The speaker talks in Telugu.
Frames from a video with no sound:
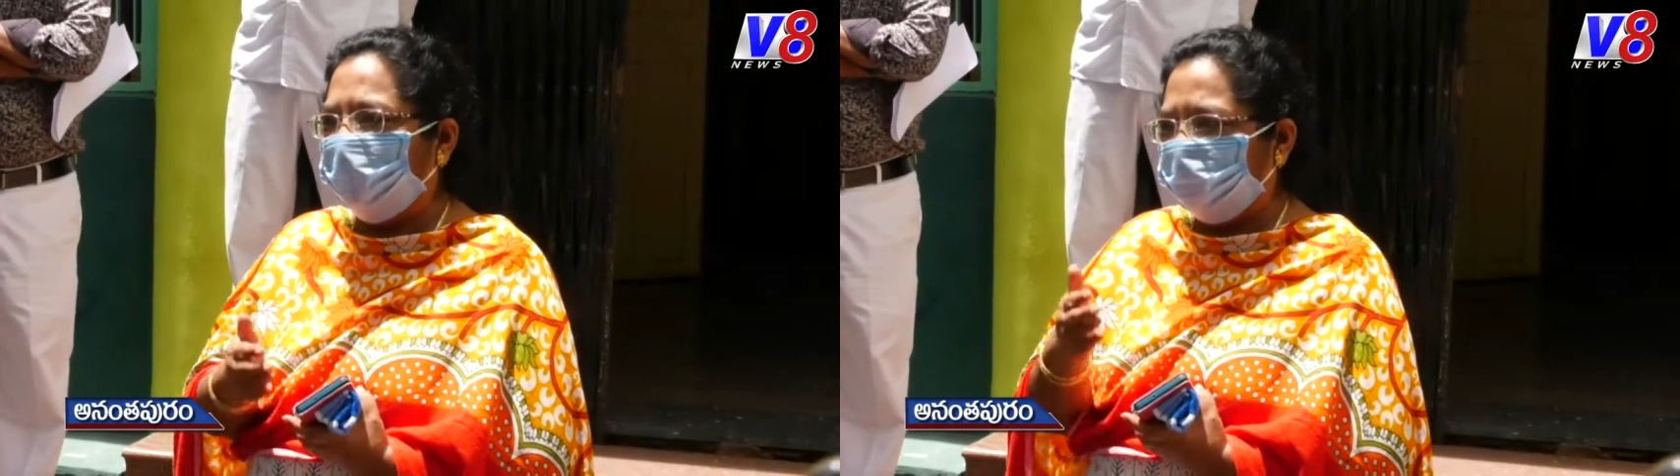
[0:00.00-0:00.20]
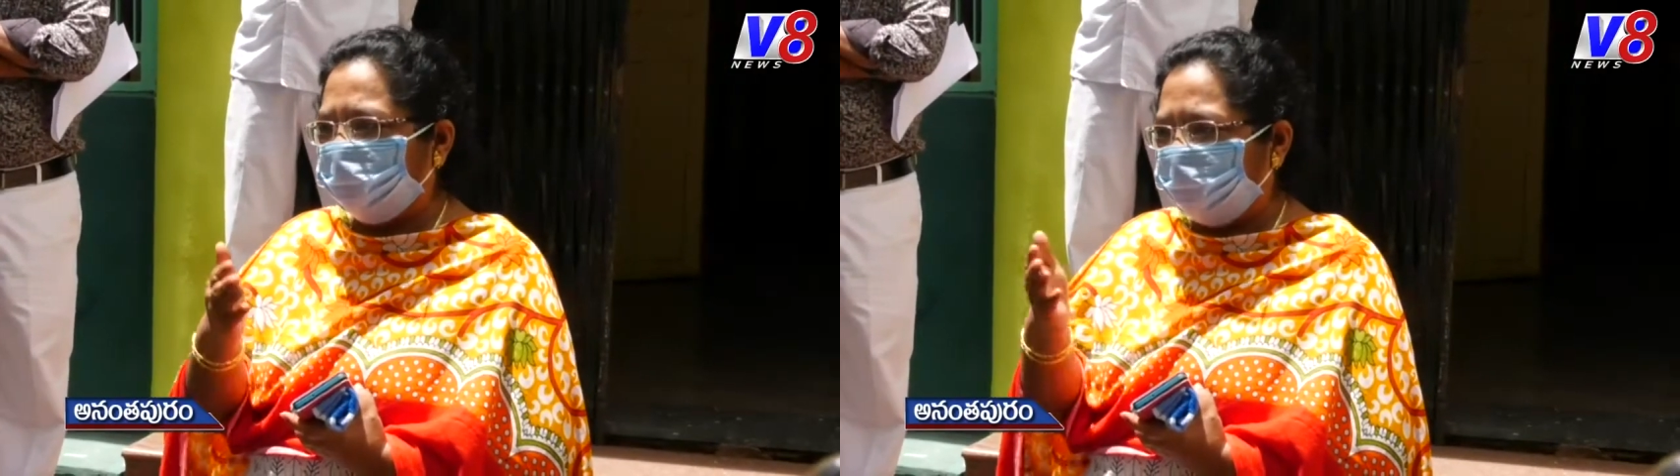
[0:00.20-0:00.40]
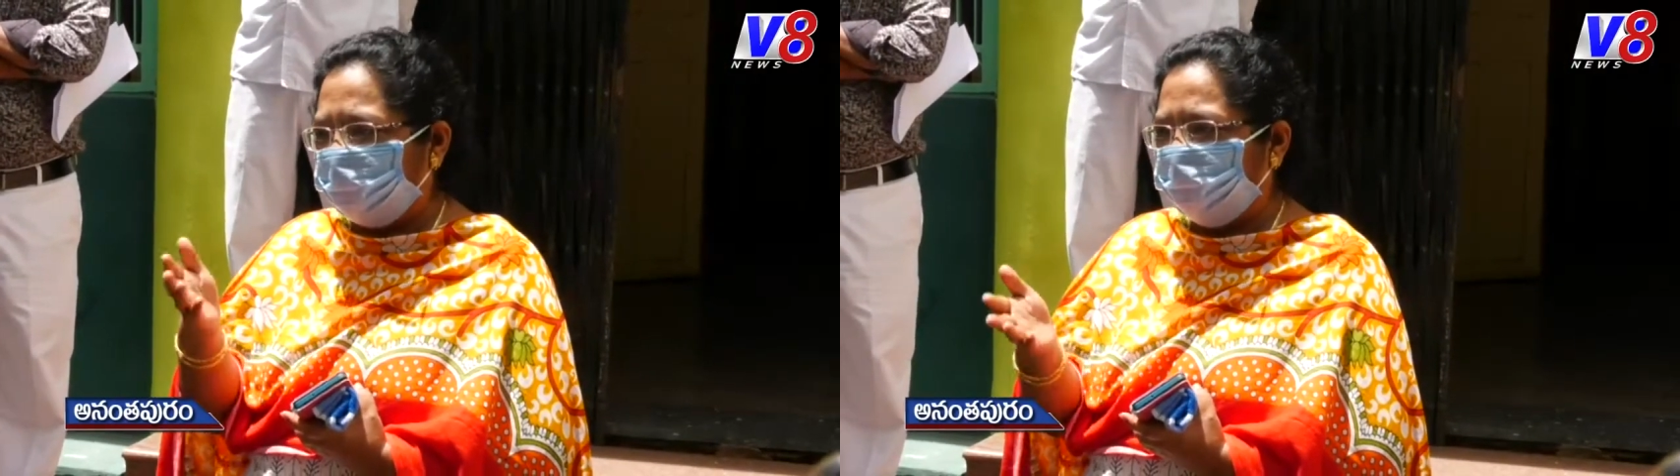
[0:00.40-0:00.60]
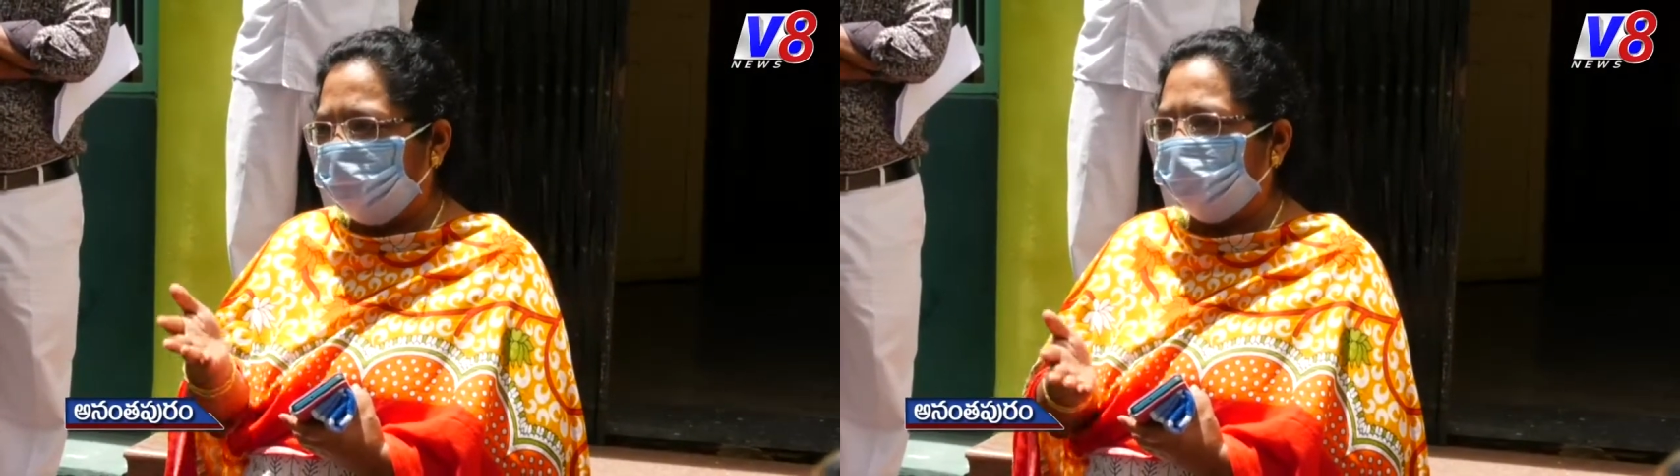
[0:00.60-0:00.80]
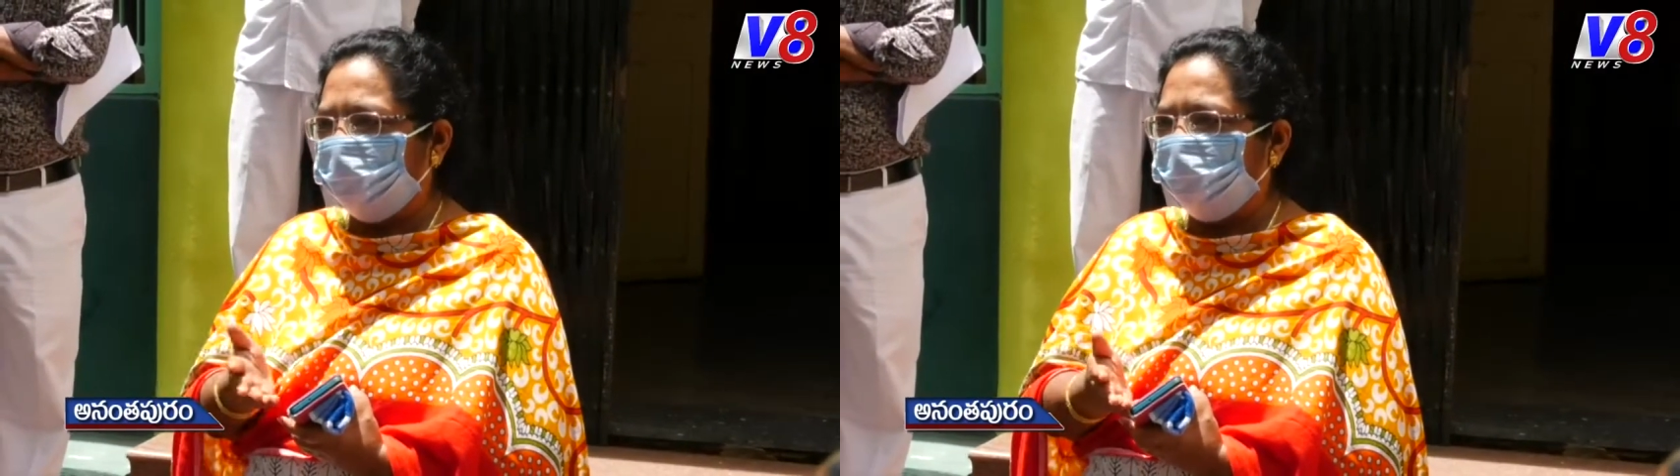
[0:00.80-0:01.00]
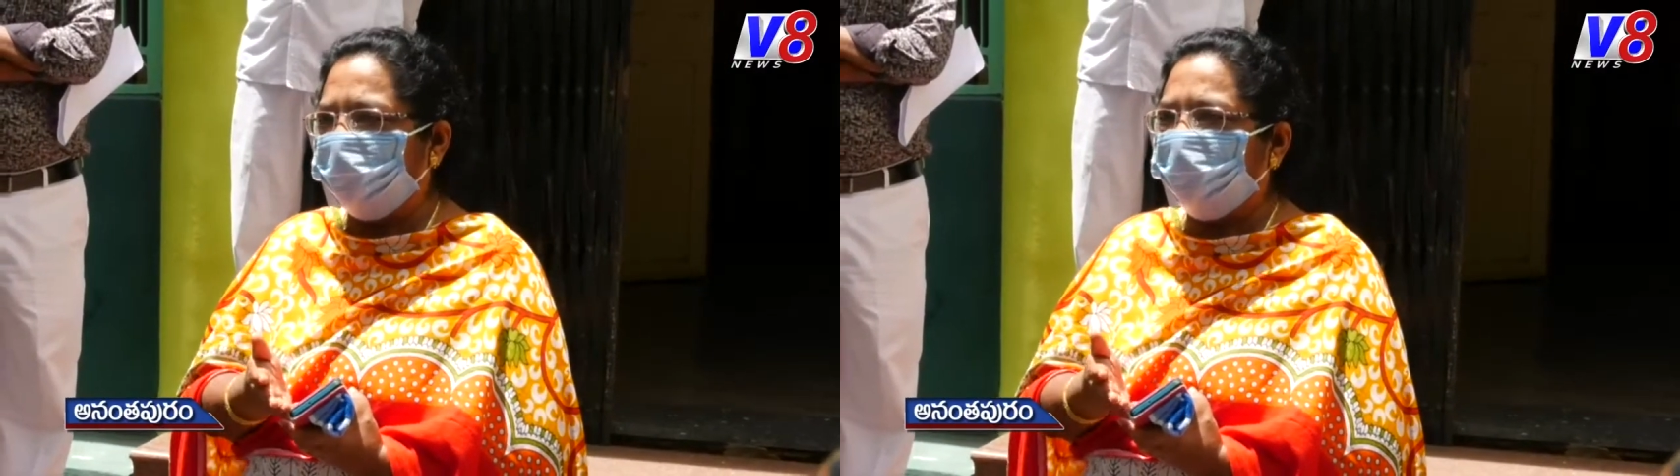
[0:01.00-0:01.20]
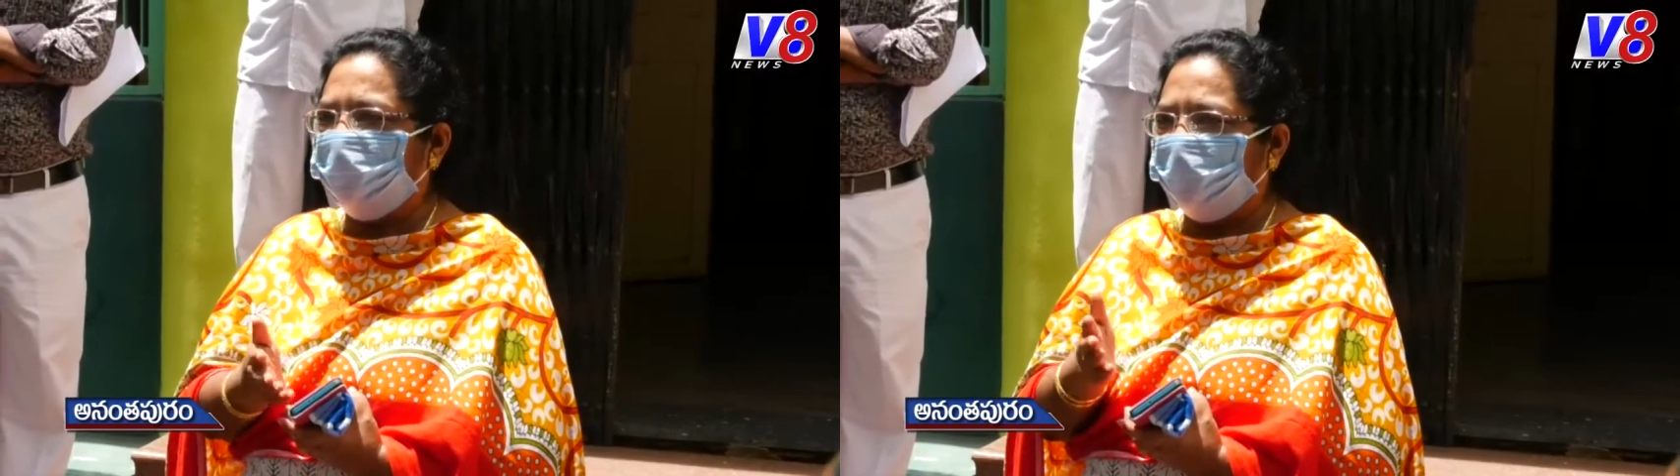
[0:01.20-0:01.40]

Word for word: సంబంధించిన ఇంజనీర్లకు